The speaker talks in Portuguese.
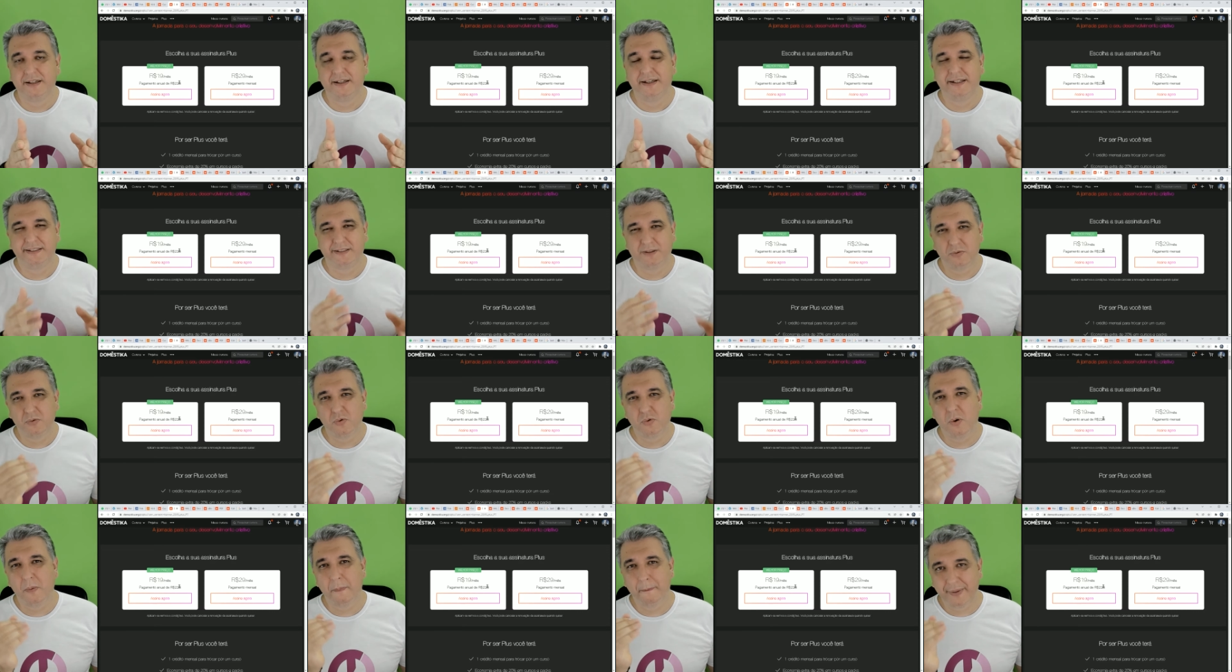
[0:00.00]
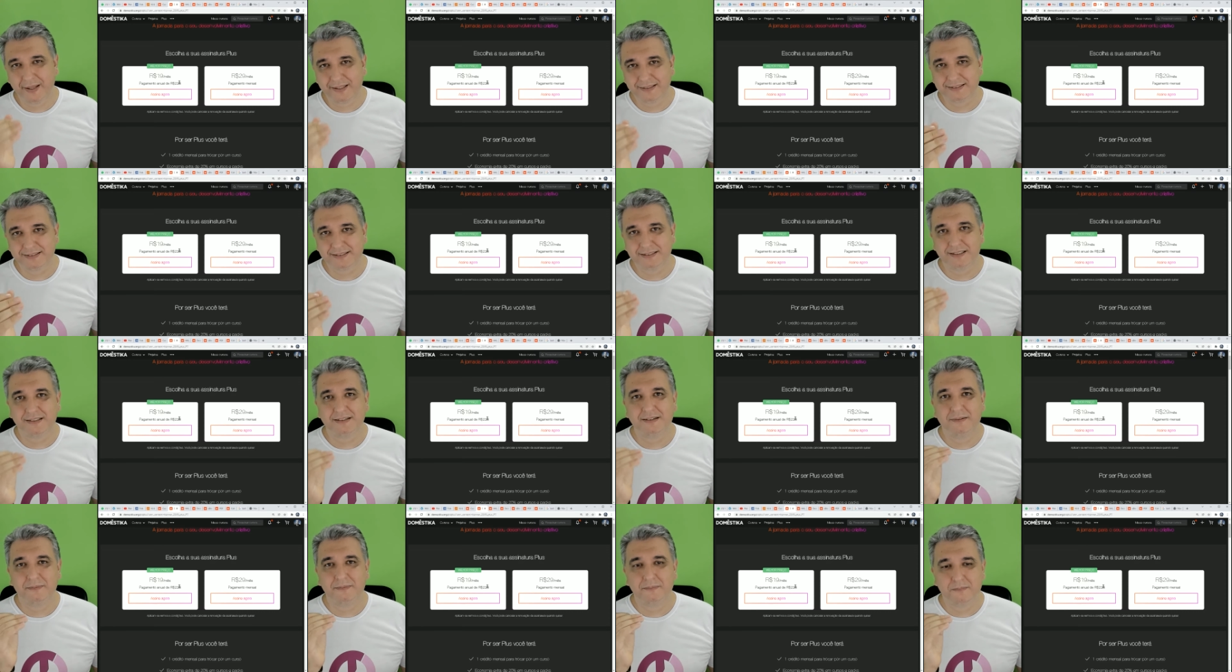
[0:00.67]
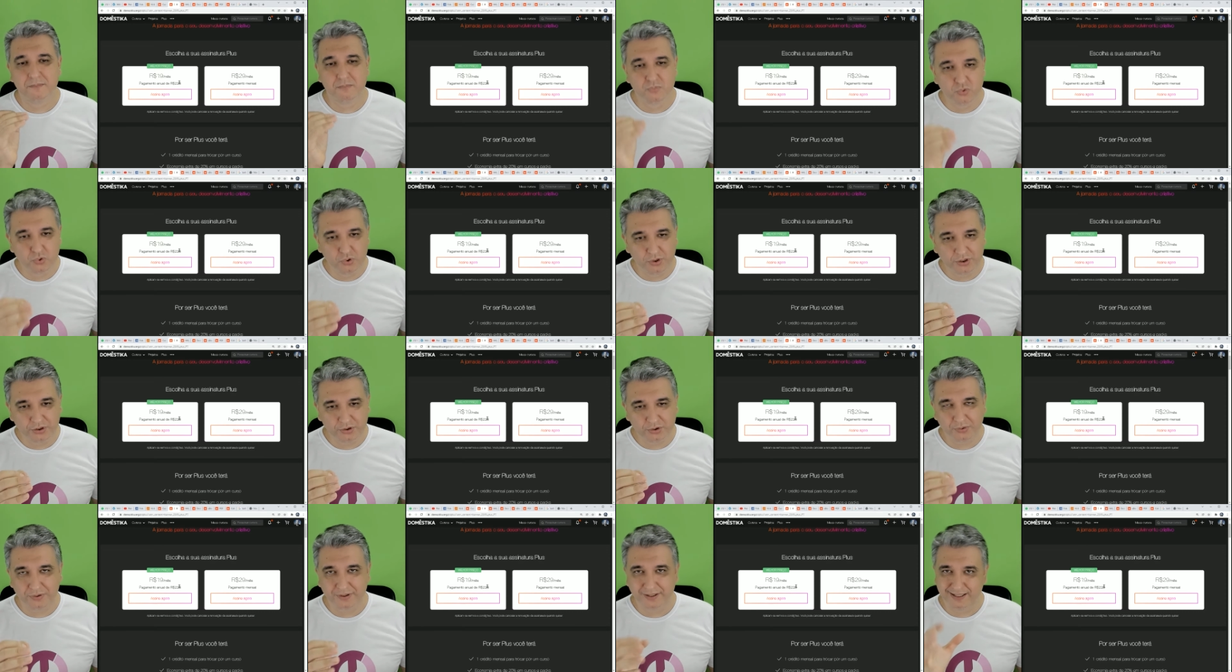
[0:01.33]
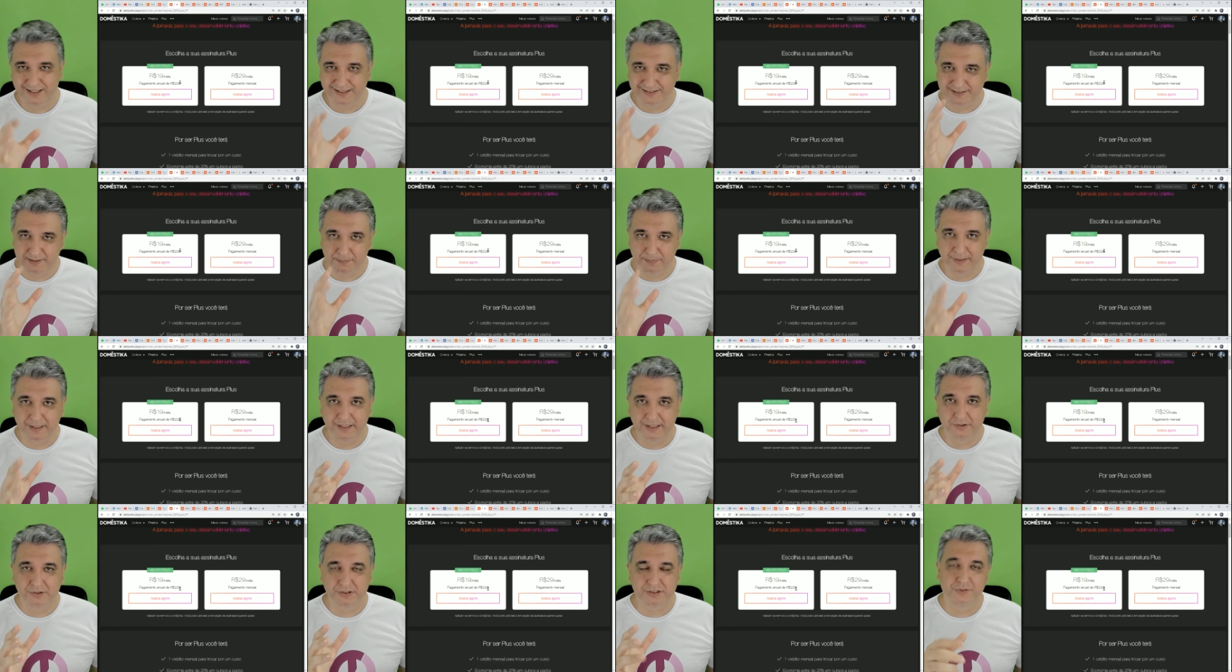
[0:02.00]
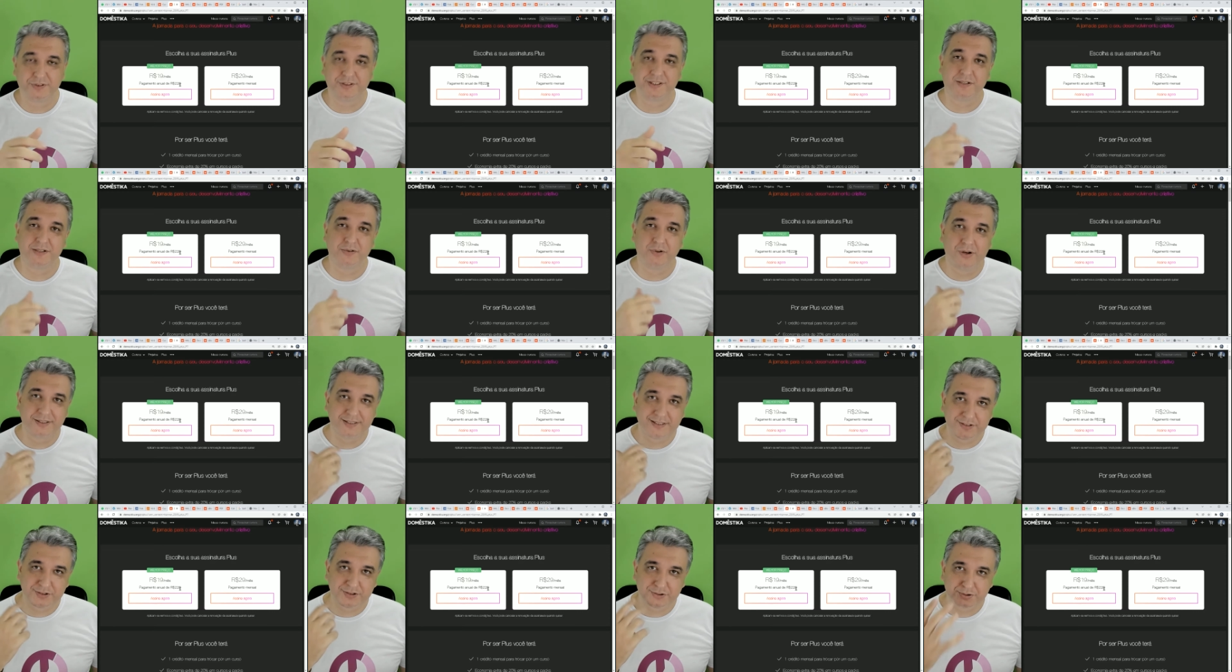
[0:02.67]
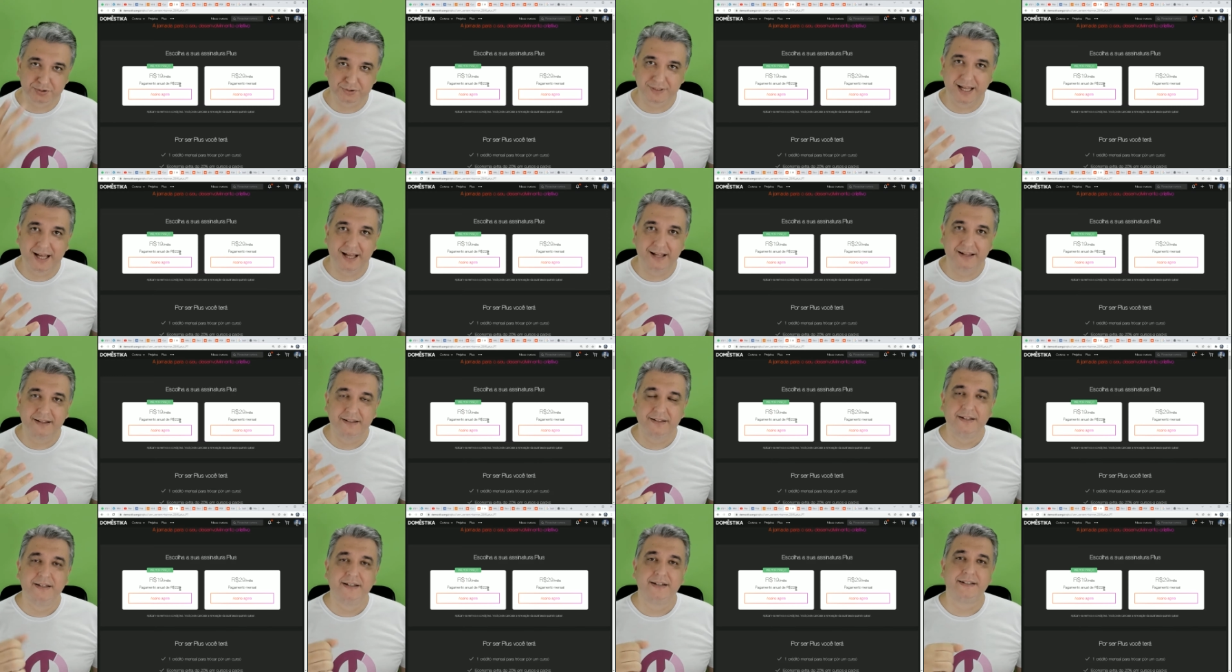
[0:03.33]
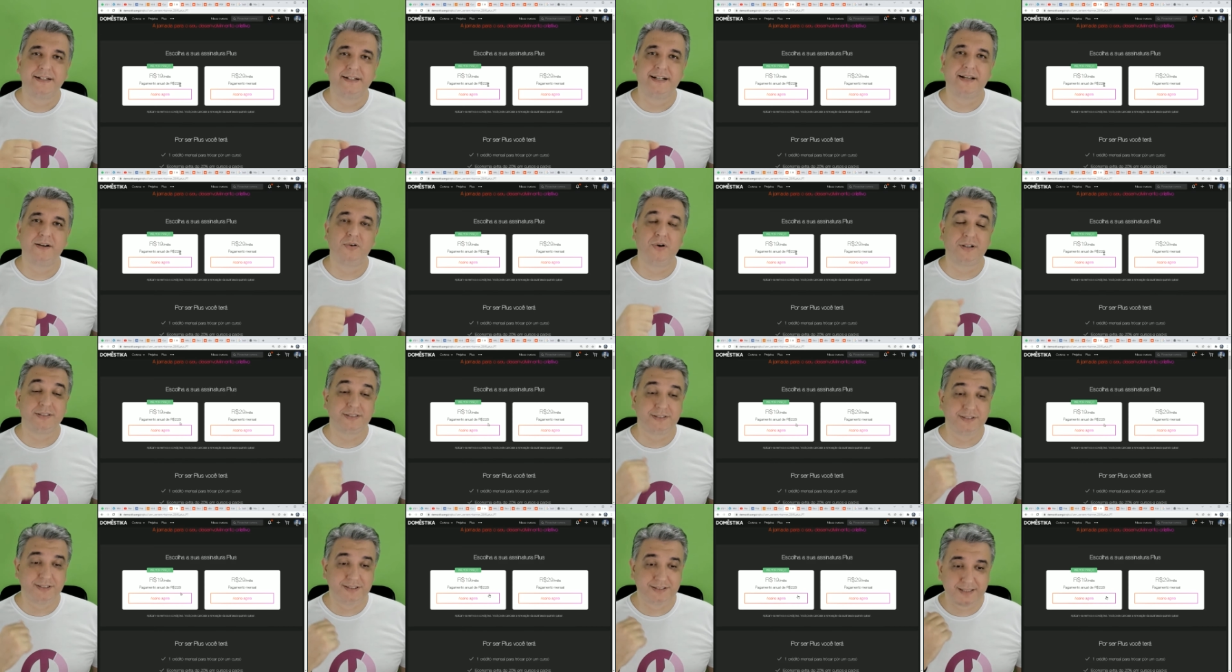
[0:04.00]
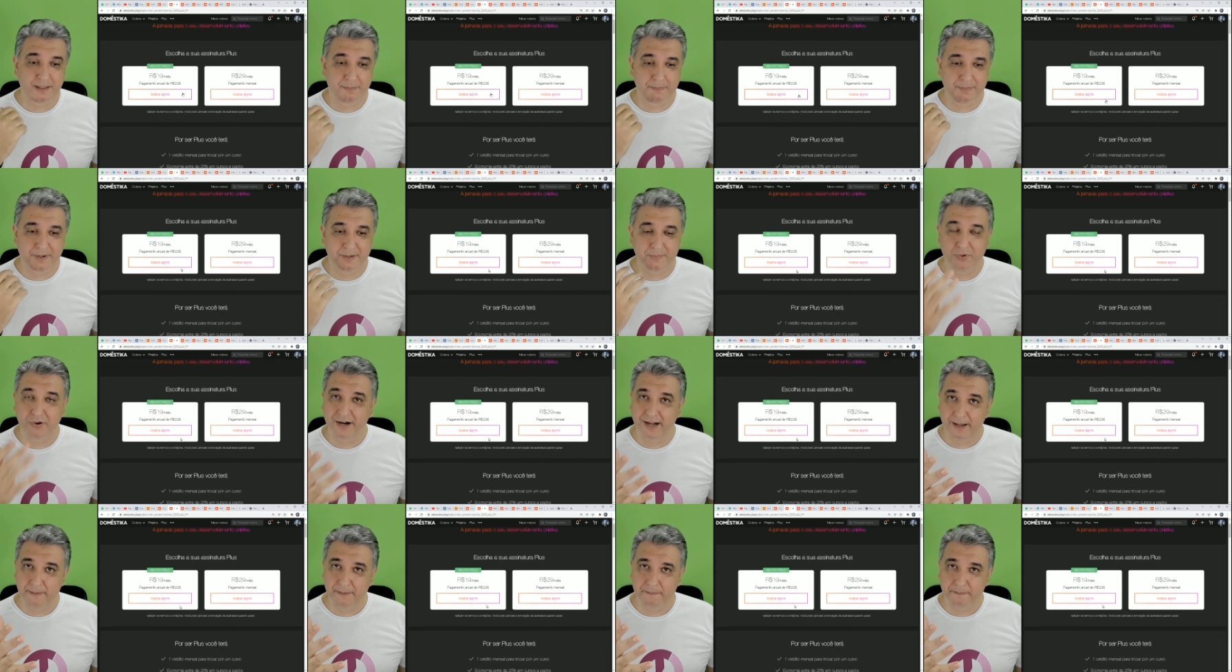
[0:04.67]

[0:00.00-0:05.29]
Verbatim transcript: Então compensa muito esse plano se você gosta de estudar, né? gosta de se aprimorar.